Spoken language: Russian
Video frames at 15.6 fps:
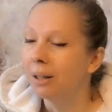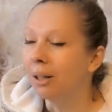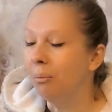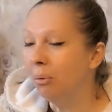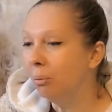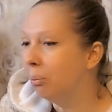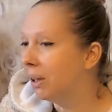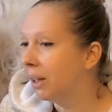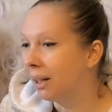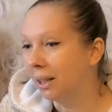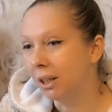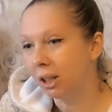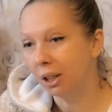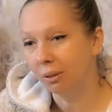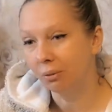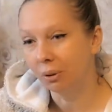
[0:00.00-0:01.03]
И мы были,
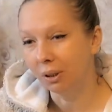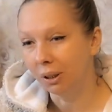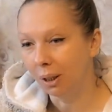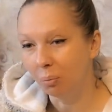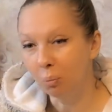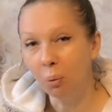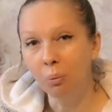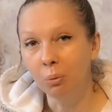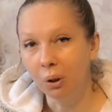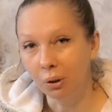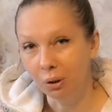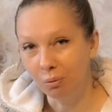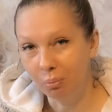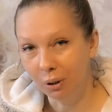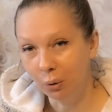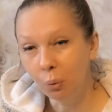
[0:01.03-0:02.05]
конечно, вот я помню
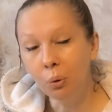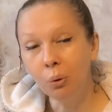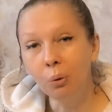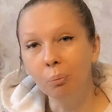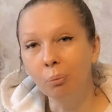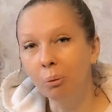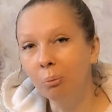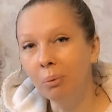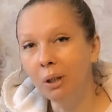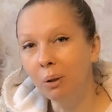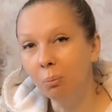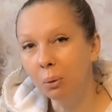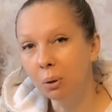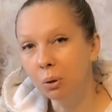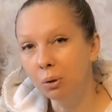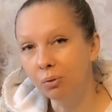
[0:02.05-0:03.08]
этот период, мы были
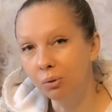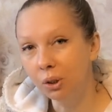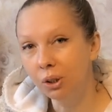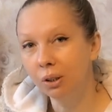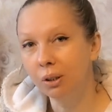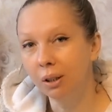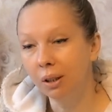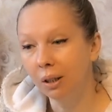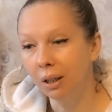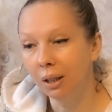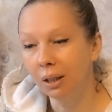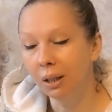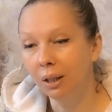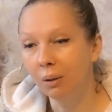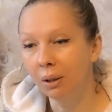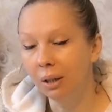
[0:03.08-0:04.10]
просто выжаты
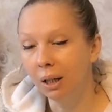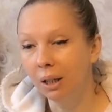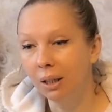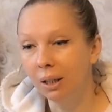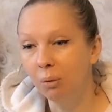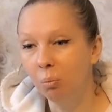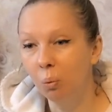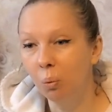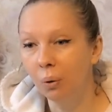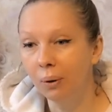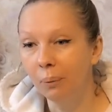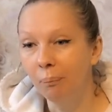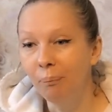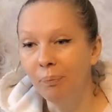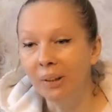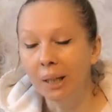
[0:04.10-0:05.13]
как, ли, как лимон.
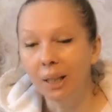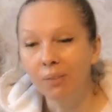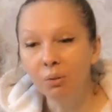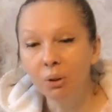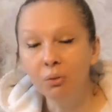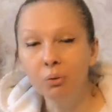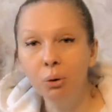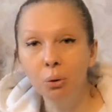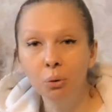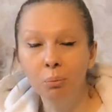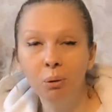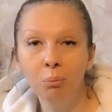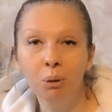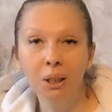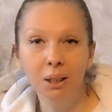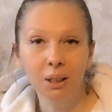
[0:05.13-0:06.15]
И вот в тот
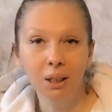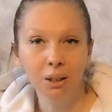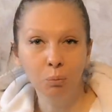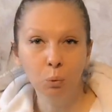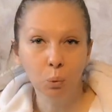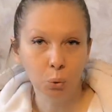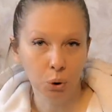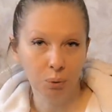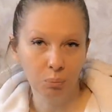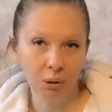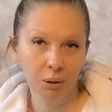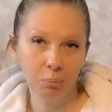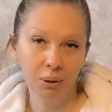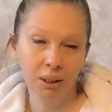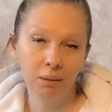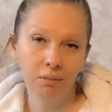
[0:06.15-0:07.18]
момент, когда им нужно
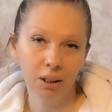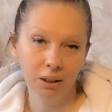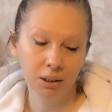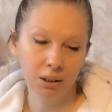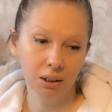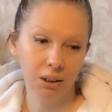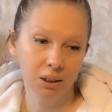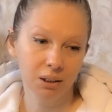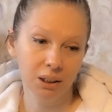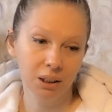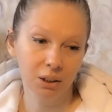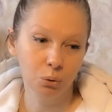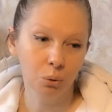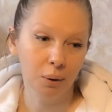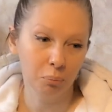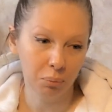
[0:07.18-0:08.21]
было подавать э,
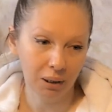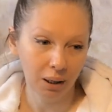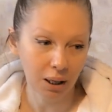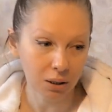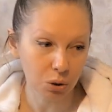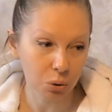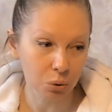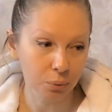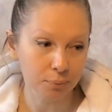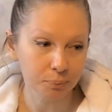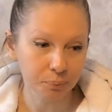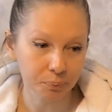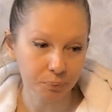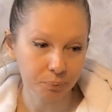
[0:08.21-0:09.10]
эту апелляцию,